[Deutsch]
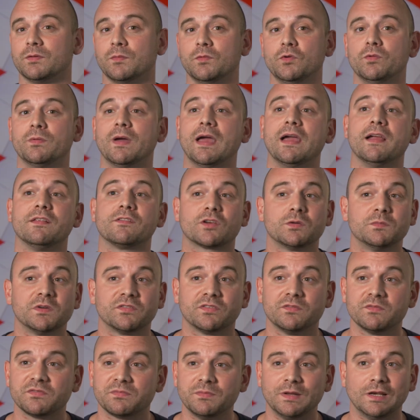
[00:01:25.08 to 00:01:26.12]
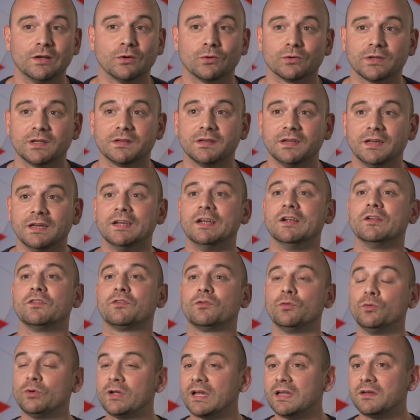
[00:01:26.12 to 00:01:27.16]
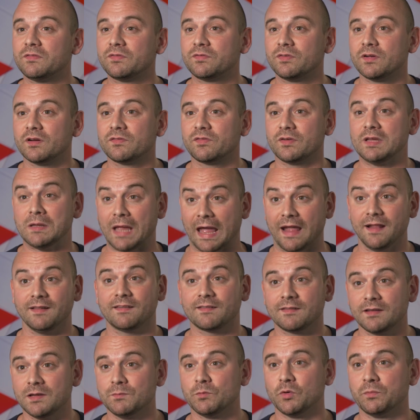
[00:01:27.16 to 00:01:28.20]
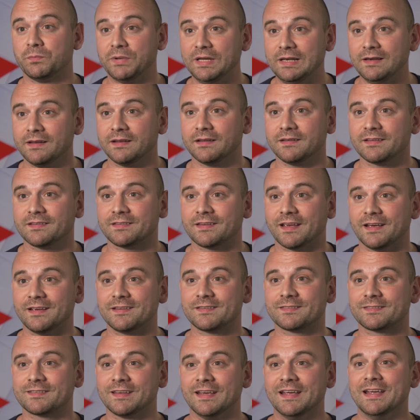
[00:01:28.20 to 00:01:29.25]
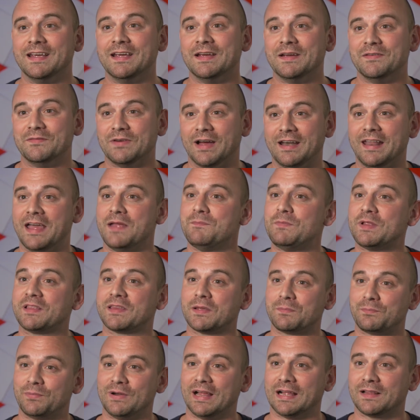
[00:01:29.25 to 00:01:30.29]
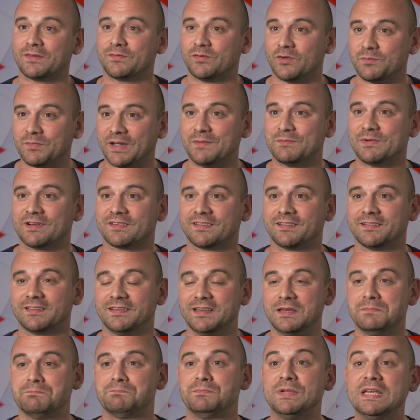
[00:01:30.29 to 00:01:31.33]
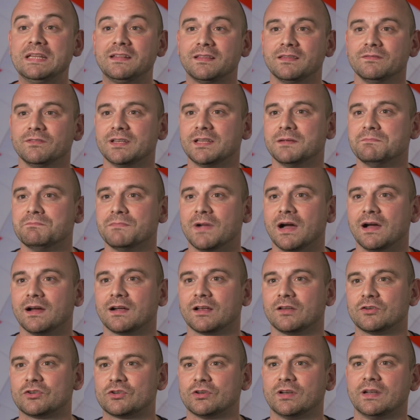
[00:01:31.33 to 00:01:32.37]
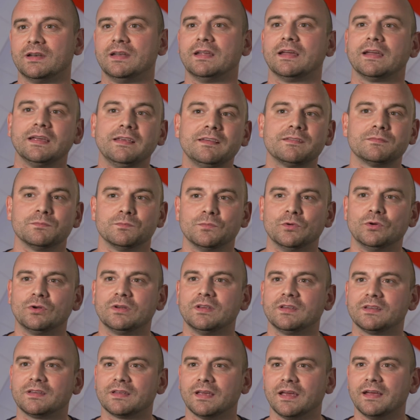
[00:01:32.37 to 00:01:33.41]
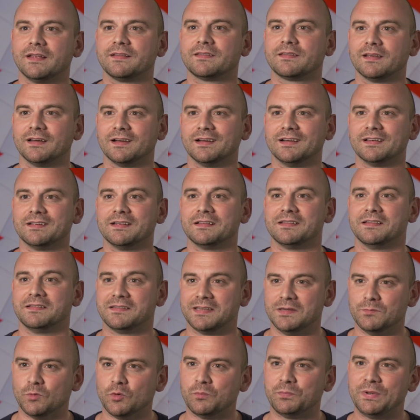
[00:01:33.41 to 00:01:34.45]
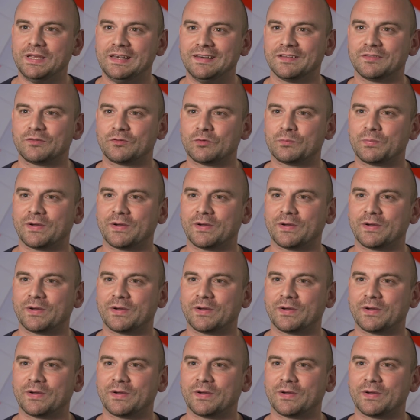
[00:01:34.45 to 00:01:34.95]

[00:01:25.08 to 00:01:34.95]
Wir haben über 1,5 Millionen Zugriffe auf einzelne Immobilien. Das heißt, allein mit der Plattform Remax.at bieten wir dem Makler schon eine Riesenmöglichkeit, äh, die Immobilien zu